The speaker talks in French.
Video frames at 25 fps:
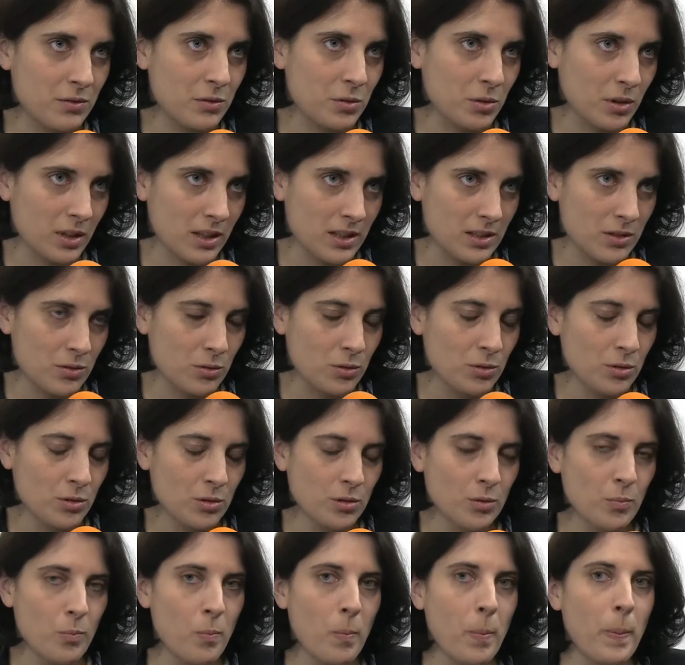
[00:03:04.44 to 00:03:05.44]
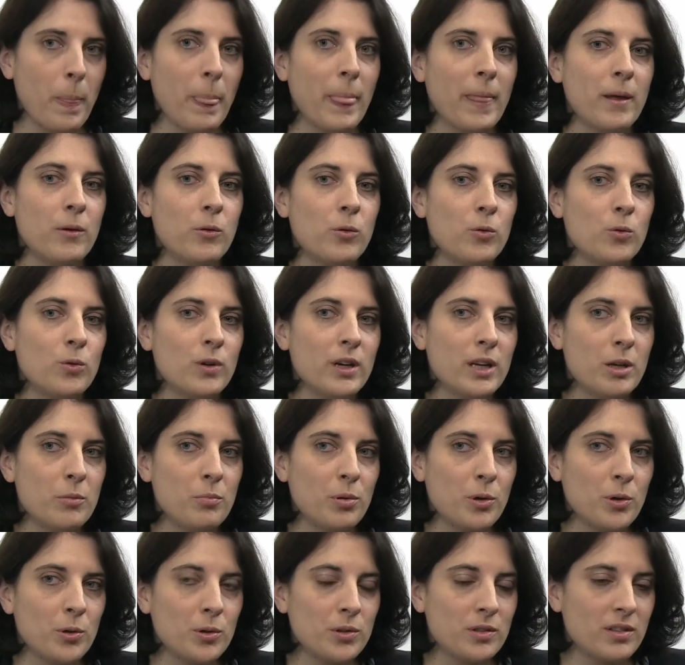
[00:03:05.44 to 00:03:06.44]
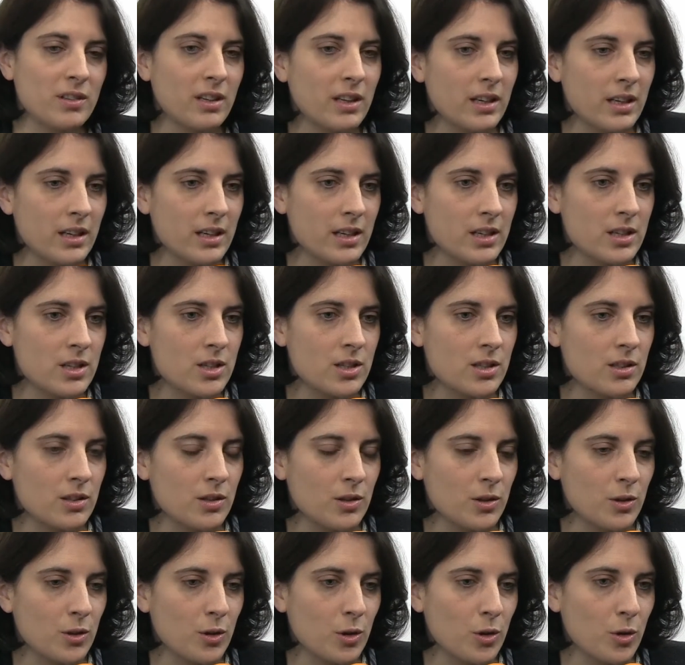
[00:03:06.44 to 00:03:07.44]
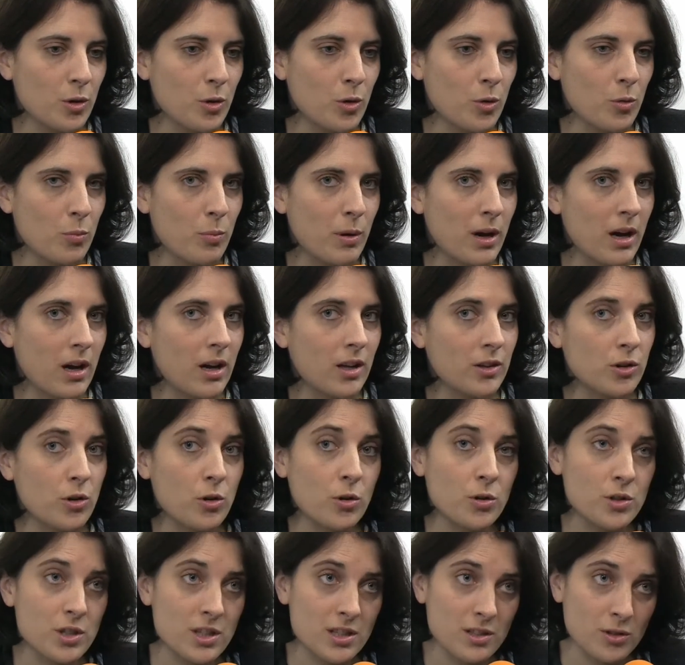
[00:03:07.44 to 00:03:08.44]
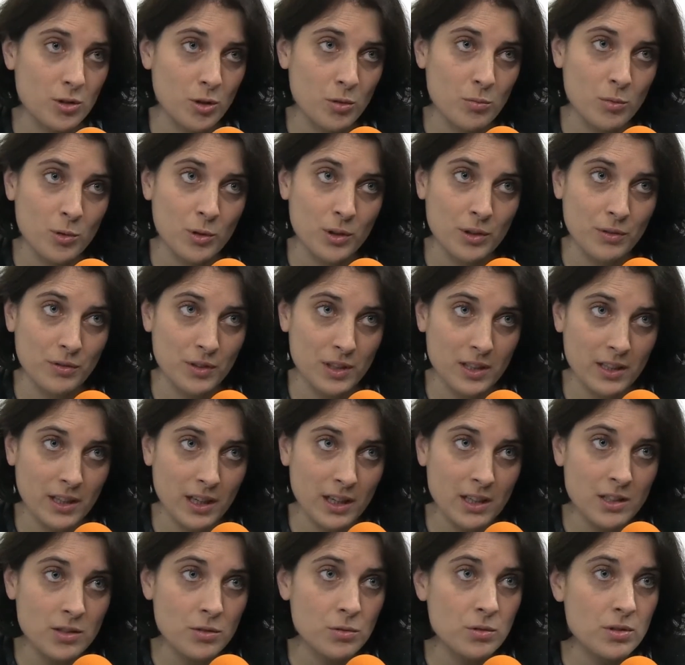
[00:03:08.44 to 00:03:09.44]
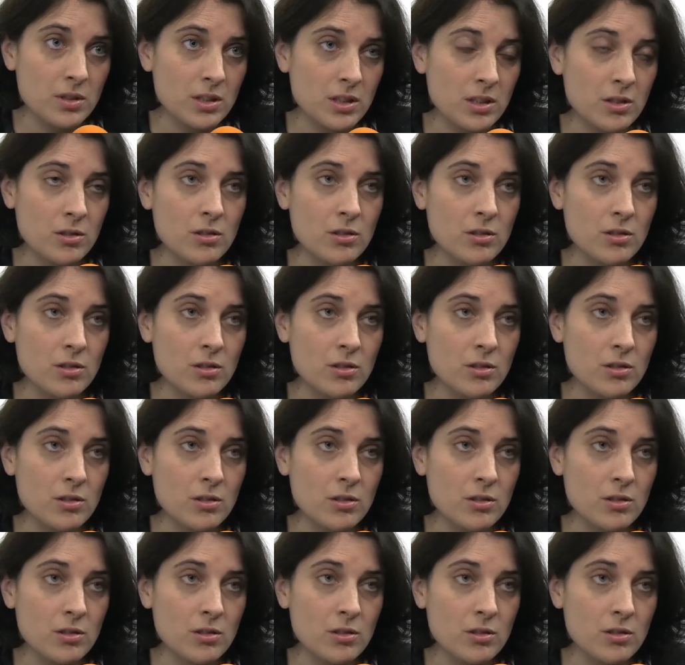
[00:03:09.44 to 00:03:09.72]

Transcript: du réseau, on les protège euh, par un enregistrement efficace aussi,